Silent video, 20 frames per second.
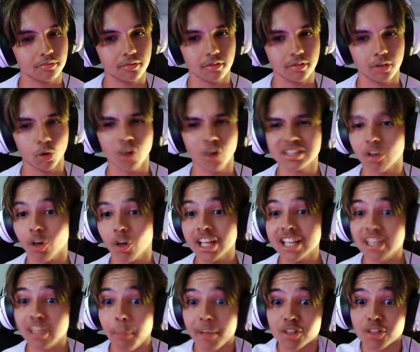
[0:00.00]
Nossa, olha
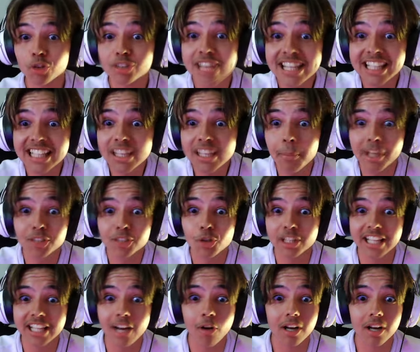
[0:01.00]
isso, apareceu 30
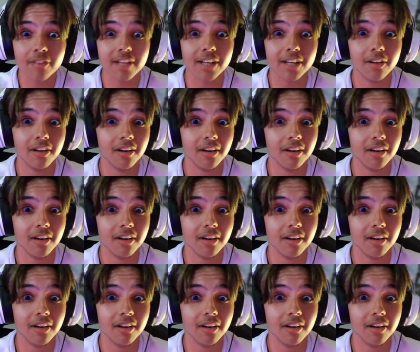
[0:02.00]
animatrônicos agora, velho.